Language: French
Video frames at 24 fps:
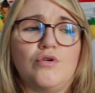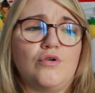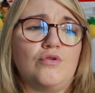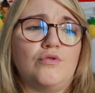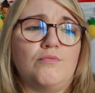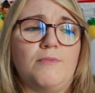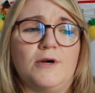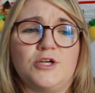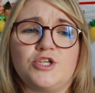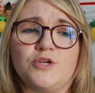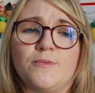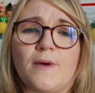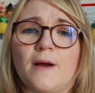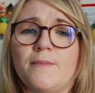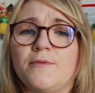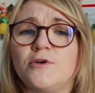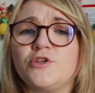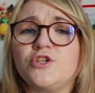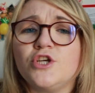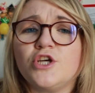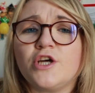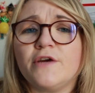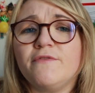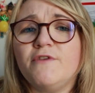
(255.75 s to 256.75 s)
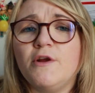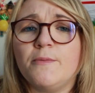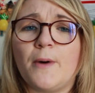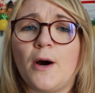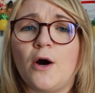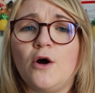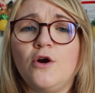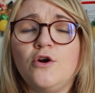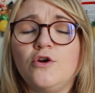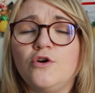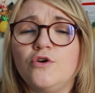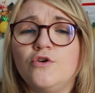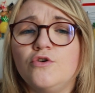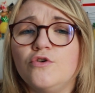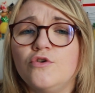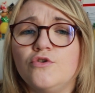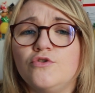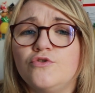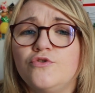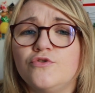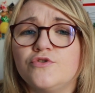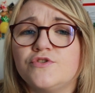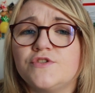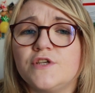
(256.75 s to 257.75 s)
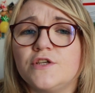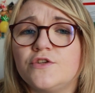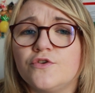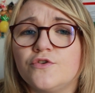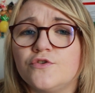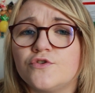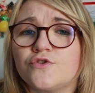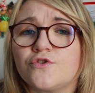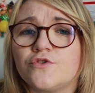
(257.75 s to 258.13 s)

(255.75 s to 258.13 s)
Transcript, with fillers: euh, bah, j'aimerais bien que tu écrives les paroles euh, de cette euh,